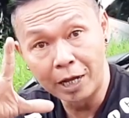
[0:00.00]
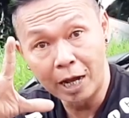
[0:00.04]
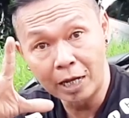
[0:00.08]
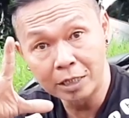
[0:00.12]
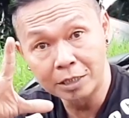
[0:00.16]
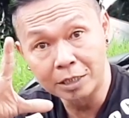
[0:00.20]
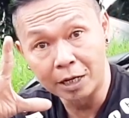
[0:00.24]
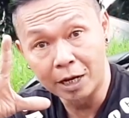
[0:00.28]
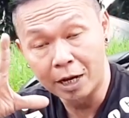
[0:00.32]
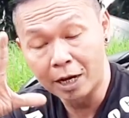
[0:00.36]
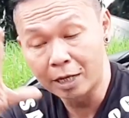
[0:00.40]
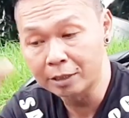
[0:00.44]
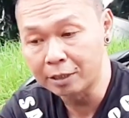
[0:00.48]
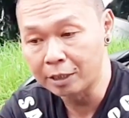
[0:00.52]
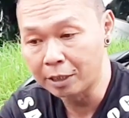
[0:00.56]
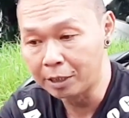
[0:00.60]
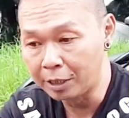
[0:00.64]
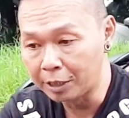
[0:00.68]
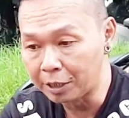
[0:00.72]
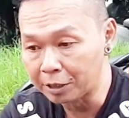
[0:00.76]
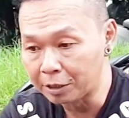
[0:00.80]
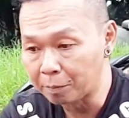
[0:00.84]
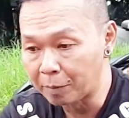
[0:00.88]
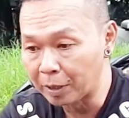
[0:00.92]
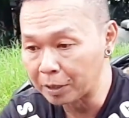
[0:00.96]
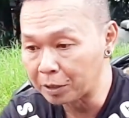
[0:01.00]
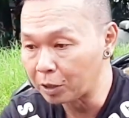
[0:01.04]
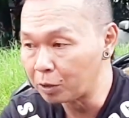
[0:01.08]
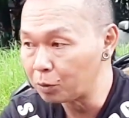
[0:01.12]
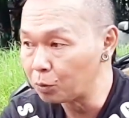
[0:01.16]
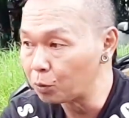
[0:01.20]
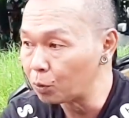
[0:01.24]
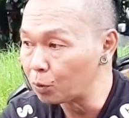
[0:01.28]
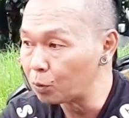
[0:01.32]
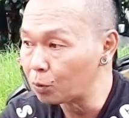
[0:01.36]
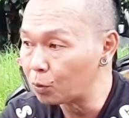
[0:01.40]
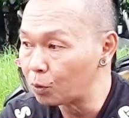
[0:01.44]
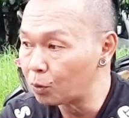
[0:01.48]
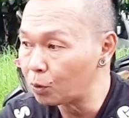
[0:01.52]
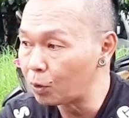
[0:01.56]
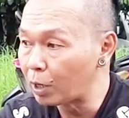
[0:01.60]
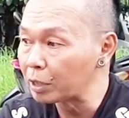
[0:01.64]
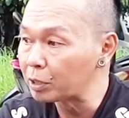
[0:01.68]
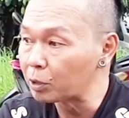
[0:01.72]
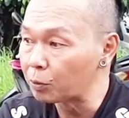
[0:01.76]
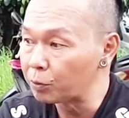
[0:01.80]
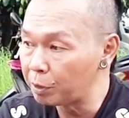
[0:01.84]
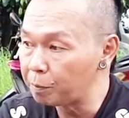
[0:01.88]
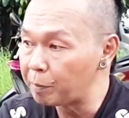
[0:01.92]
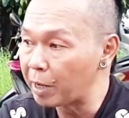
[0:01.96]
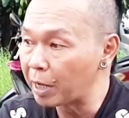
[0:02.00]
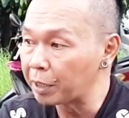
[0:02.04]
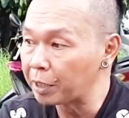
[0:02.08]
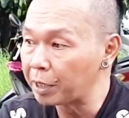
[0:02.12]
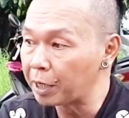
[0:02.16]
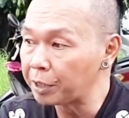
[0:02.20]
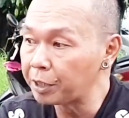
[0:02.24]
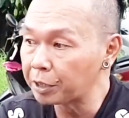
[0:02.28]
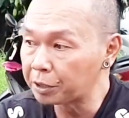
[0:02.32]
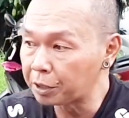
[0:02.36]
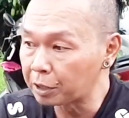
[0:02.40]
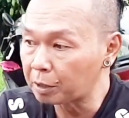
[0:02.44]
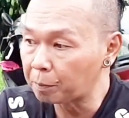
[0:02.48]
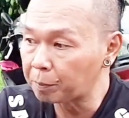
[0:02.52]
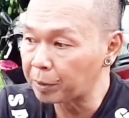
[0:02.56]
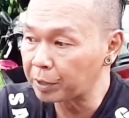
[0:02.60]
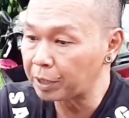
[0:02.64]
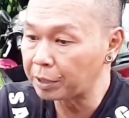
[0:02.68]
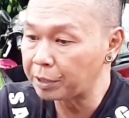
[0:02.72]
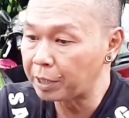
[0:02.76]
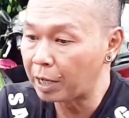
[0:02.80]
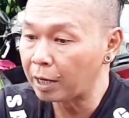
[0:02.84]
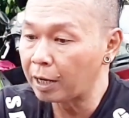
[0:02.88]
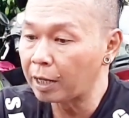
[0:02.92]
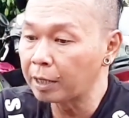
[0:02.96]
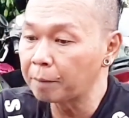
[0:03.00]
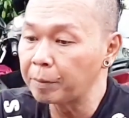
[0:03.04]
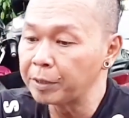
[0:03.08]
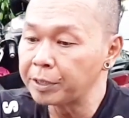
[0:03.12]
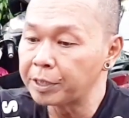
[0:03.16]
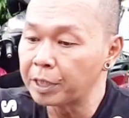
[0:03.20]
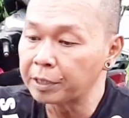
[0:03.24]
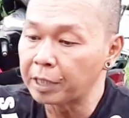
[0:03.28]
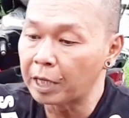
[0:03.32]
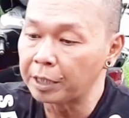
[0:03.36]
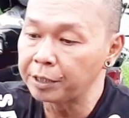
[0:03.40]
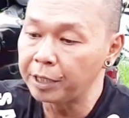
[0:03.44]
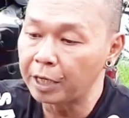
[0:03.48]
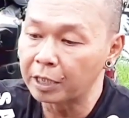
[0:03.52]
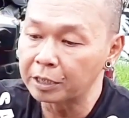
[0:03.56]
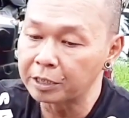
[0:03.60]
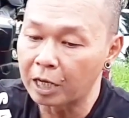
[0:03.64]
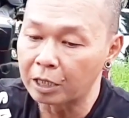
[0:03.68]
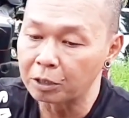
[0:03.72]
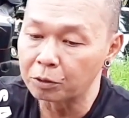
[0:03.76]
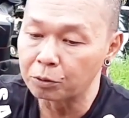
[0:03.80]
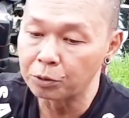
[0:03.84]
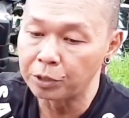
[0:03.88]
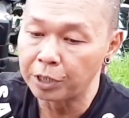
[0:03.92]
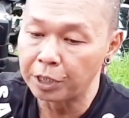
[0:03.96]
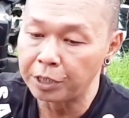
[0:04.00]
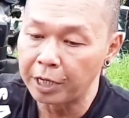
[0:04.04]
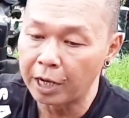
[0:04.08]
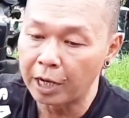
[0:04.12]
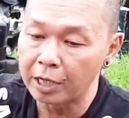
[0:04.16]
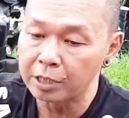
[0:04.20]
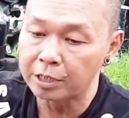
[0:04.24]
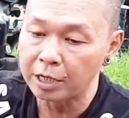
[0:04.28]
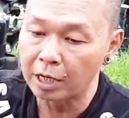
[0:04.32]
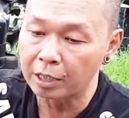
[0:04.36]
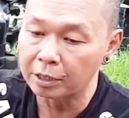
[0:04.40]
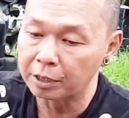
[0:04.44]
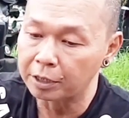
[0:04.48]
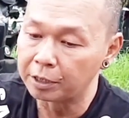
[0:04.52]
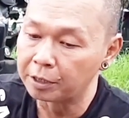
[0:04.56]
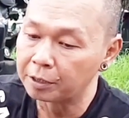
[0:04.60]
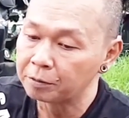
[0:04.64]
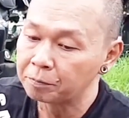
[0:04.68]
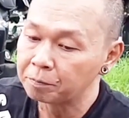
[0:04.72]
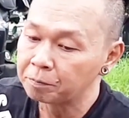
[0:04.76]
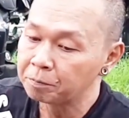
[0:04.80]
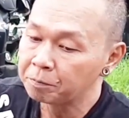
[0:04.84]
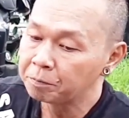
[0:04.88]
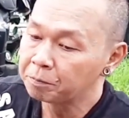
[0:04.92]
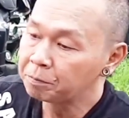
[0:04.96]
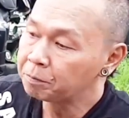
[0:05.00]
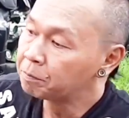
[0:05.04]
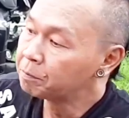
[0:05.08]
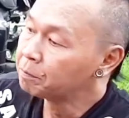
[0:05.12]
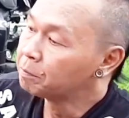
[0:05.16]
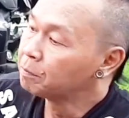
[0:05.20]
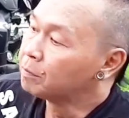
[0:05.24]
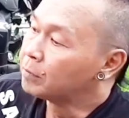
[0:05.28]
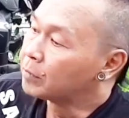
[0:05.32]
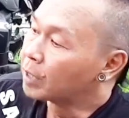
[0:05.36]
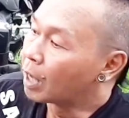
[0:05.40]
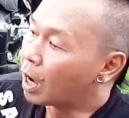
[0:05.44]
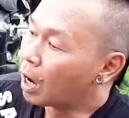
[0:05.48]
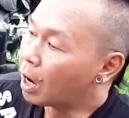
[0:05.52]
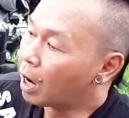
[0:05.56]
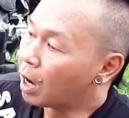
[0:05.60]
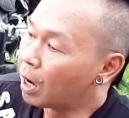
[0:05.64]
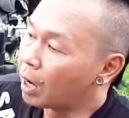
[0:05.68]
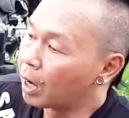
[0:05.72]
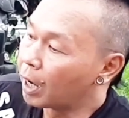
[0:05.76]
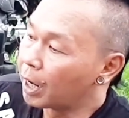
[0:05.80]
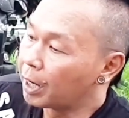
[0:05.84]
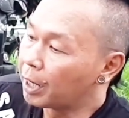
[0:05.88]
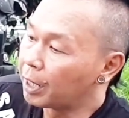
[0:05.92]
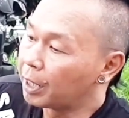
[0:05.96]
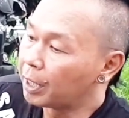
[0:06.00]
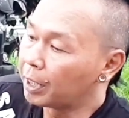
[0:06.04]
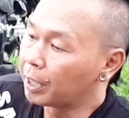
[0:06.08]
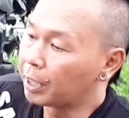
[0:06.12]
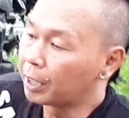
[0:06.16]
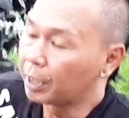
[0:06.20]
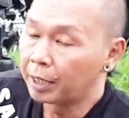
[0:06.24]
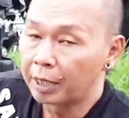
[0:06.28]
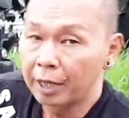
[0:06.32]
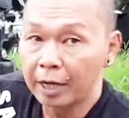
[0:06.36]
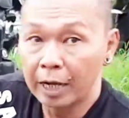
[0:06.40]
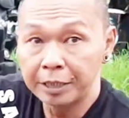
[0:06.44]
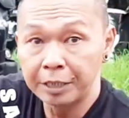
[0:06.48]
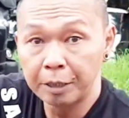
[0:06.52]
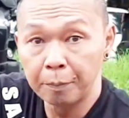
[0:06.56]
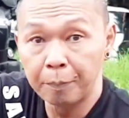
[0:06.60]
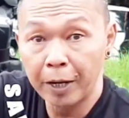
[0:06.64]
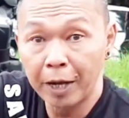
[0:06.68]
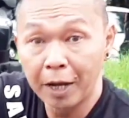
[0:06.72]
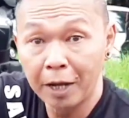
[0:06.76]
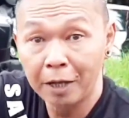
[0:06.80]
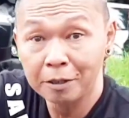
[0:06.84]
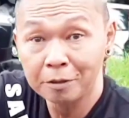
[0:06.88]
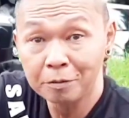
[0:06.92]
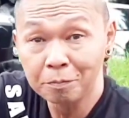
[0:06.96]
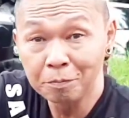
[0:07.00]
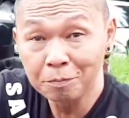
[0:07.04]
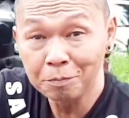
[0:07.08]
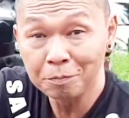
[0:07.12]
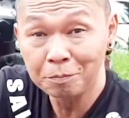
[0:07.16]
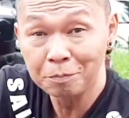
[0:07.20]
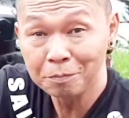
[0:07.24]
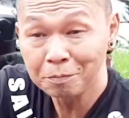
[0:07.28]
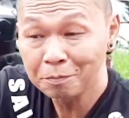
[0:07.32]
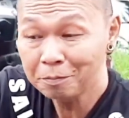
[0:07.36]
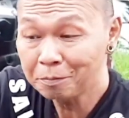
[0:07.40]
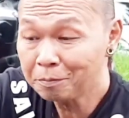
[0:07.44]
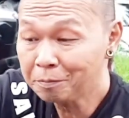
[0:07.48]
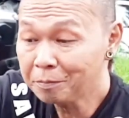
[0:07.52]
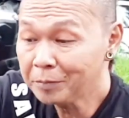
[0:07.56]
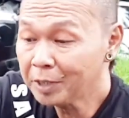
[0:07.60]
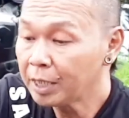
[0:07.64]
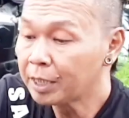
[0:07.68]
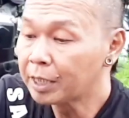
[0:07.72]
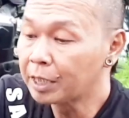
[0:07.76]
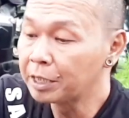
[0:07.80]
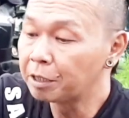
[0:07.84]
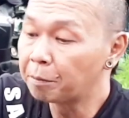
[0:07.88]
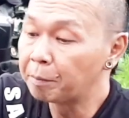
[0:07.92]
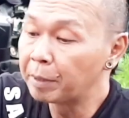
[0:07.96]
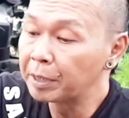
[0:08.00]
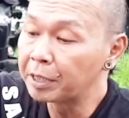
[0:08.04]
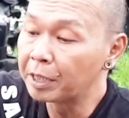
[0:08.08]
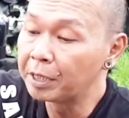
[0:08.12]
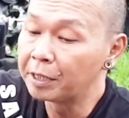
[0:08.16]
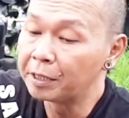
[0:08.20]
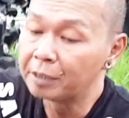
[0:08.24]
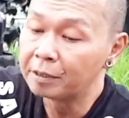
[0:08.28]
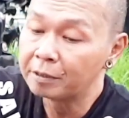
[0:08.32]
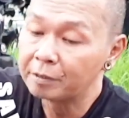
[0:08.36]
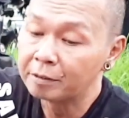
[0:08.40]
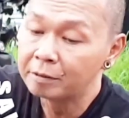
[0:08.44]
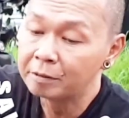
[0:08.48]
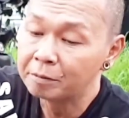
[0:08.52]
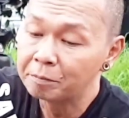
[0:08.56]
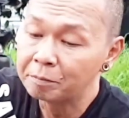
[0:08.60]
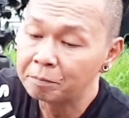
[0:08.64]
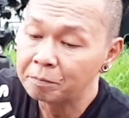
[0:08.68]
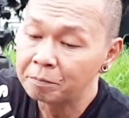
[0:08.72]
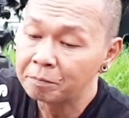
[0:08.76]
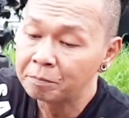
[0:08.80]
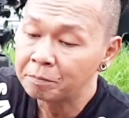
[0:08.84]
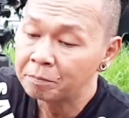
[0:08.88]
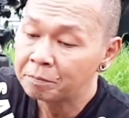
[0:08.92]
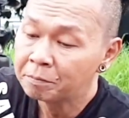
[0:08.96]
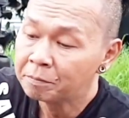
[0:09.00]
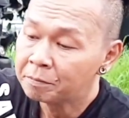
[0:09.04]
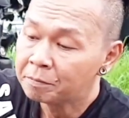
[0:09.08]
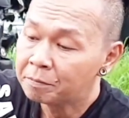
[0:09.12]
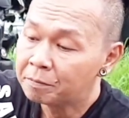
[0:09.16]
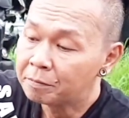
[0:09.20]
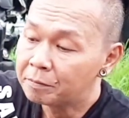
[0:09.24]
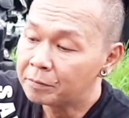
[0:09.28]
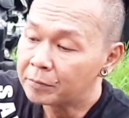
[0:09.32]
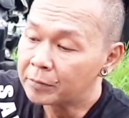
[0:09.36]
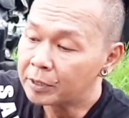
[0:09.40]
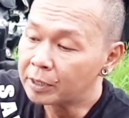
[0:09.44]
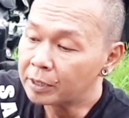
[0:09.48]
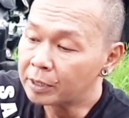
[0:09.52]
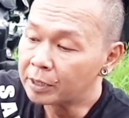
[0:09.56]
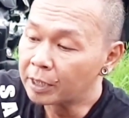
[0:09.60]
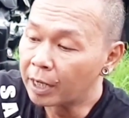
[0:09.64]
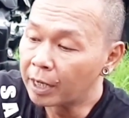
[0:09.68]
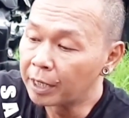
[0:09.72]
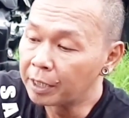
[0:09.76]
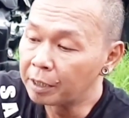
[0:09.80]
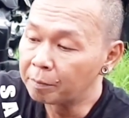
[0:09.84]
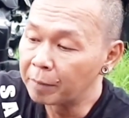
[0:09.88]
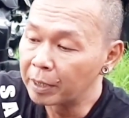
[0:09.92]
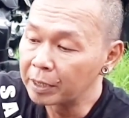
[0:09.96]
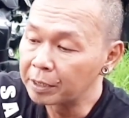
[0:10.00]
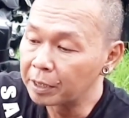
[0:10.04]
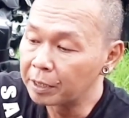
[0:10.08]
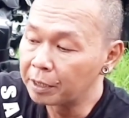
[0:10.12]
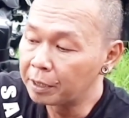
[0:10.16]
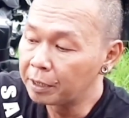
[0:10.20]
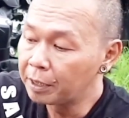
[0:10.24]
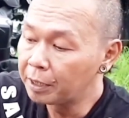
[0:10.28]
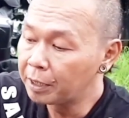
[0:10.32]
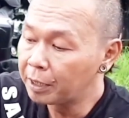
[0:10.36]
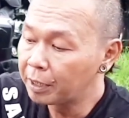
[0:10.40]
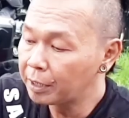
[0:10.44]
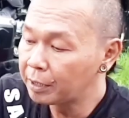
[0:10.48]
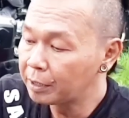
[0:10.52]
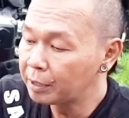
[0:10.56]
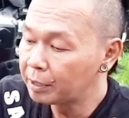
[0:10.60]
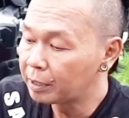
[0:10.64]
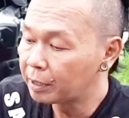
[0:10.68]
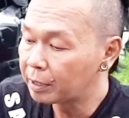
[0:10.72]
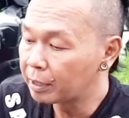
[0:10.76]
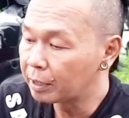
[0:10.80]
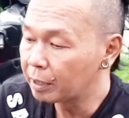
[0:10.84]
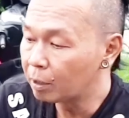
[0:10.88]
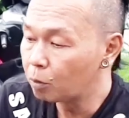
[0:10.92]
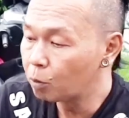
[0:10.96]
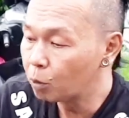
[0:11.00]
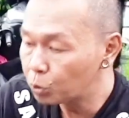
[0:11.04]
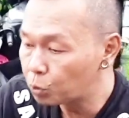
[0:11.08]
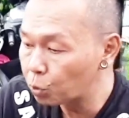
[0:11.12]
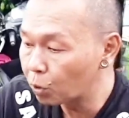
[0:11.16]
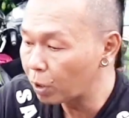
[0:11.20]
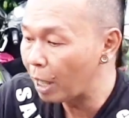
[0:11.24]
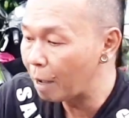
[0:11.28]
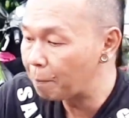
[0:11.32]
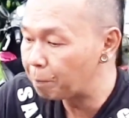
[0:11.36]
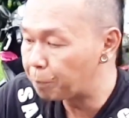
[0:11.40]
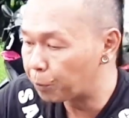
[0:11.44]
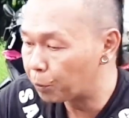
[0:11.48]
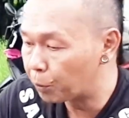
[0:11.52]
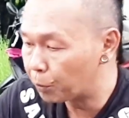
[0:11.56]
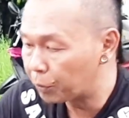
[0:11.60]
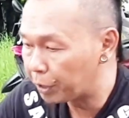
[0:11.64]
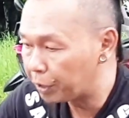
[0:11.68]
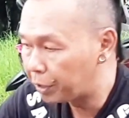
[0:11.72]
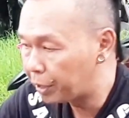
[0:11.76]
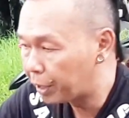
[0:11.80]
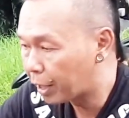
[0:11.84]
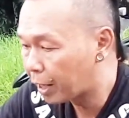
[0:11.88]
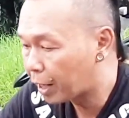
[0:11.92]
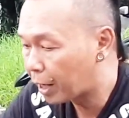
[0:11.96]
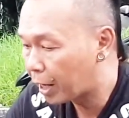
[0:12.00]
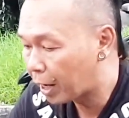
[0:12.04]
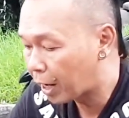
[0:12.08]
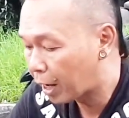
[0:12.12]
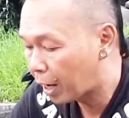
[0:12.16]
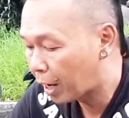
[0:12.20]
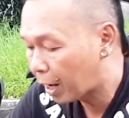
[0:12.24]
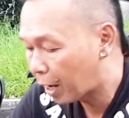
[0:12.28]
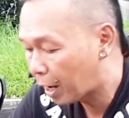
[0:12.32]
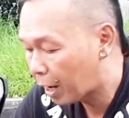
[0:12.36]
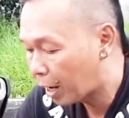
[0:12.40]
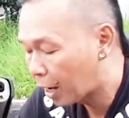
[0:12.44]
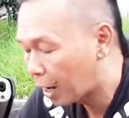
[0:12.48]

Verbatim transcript: hazard, ini kita matiin dulu atau ini biarin aja tetap kita nyala, pencet aja yang satu jadi hazard nih. Hai, ajib ya. Kita matiin. Nah, ini matiin. Untuk lampu ini dia.